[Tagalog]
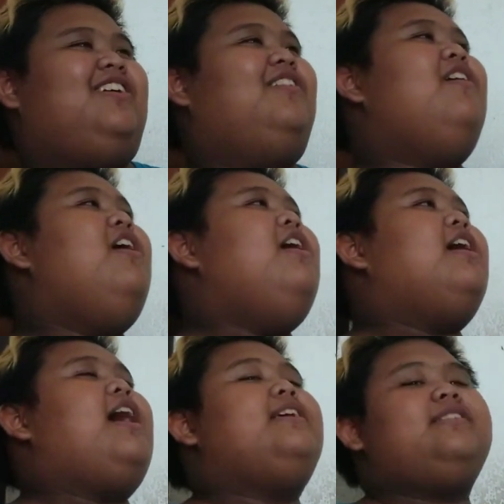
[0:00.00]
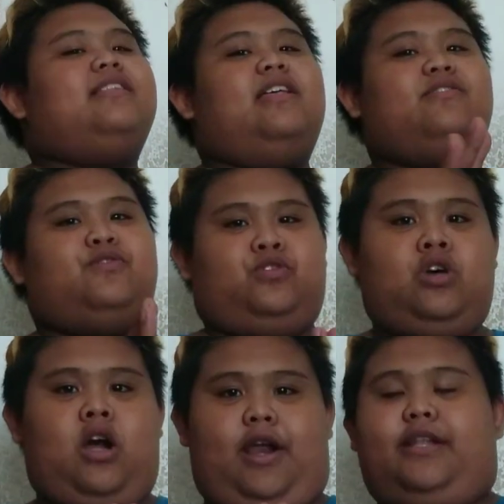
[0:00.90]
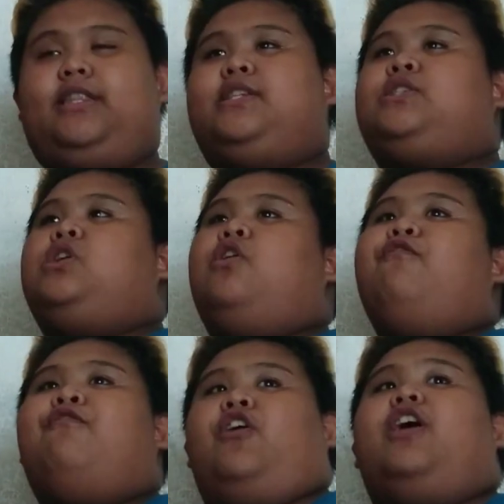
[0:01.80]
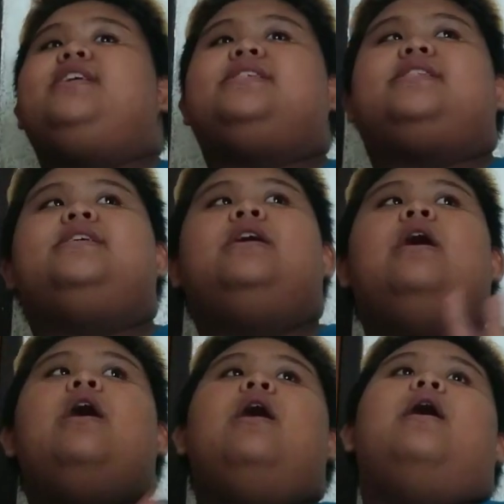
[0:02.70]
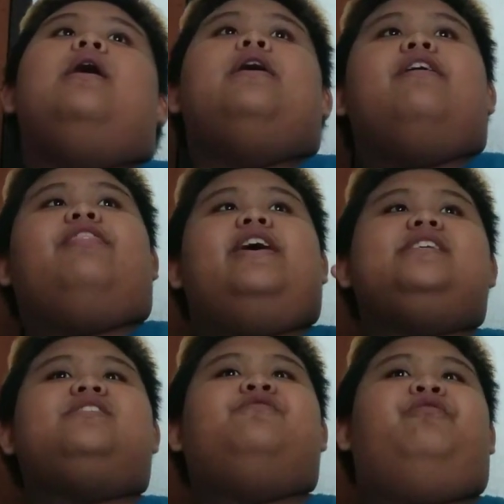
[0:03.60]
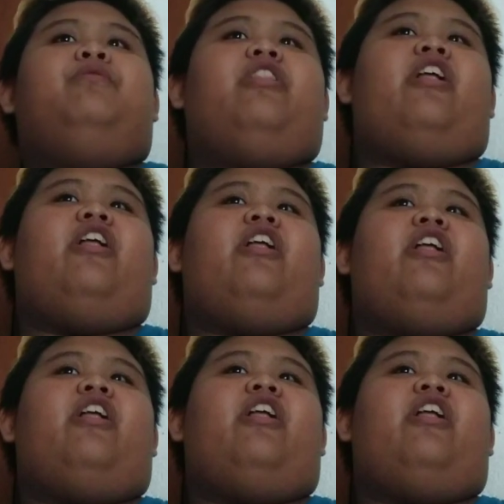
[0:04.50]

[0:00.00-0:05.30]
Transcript: So, guys, let's start. So, first, this vlog